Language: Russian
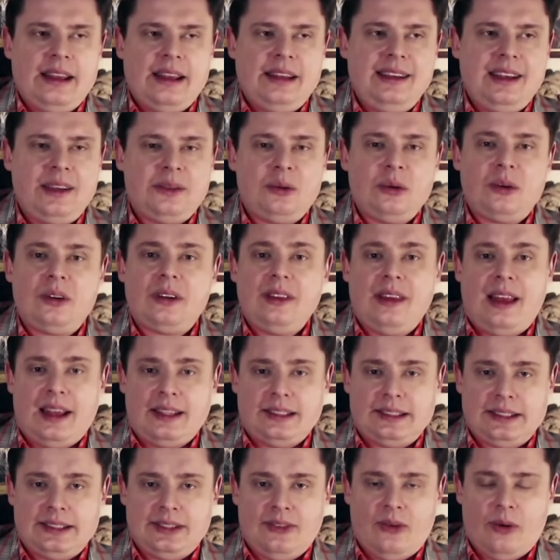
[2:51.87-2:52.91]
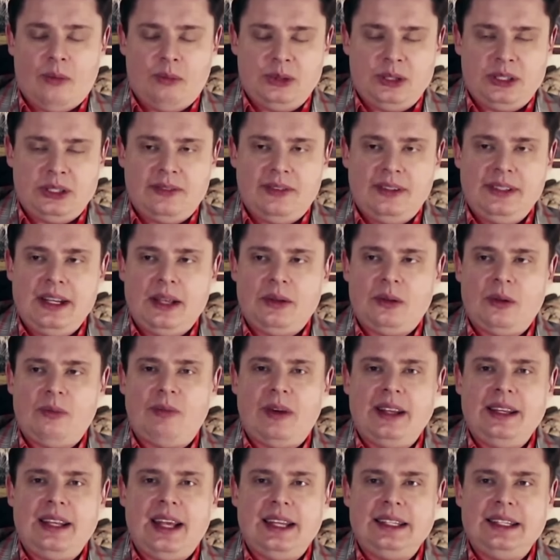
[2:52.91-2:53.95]
нету класса общества, нету
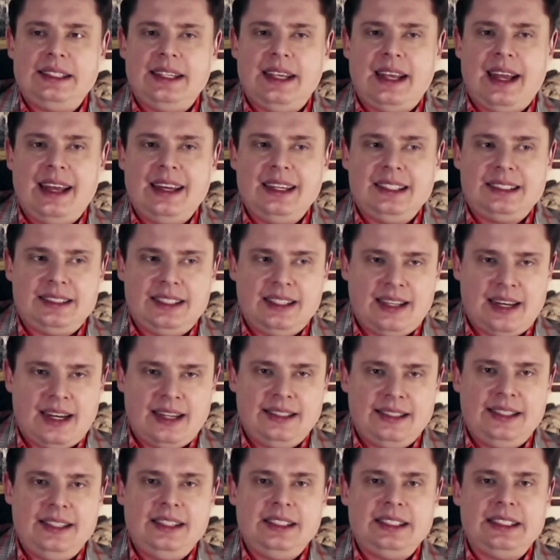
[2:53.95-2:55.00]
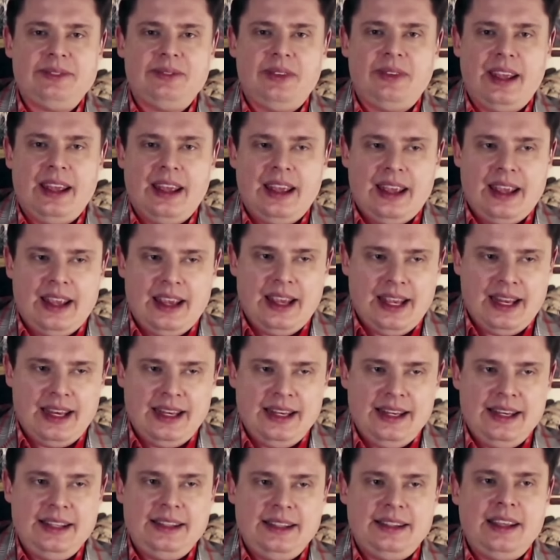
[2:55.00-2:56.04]
понятия аристократизма,
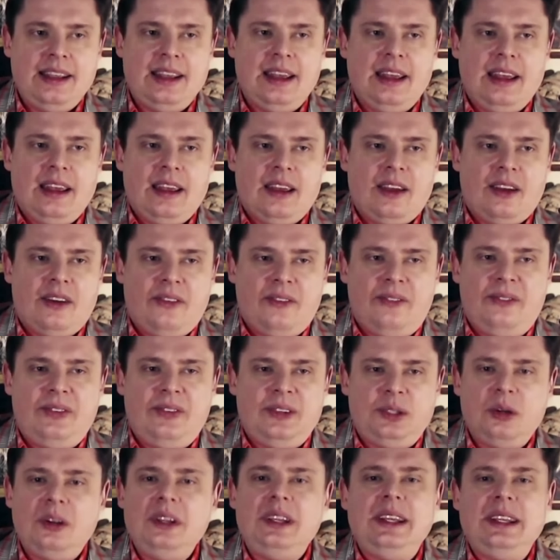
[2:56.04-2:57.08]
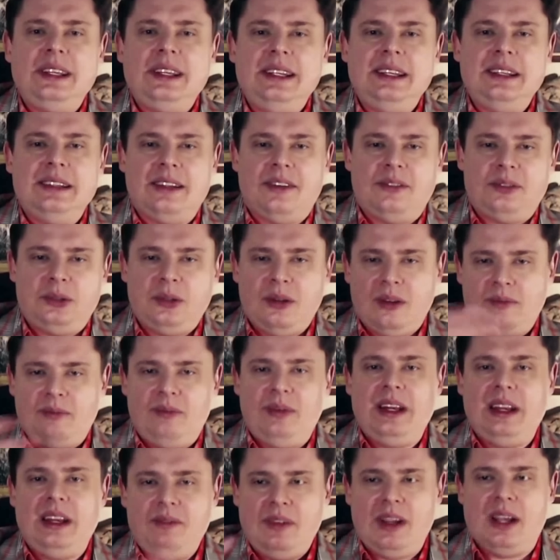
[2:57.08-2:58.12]
элиты, э, все едино, все
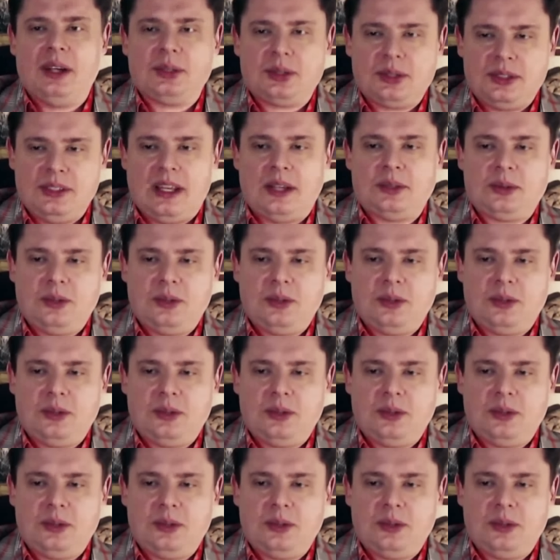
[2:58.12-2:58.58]
перемешано.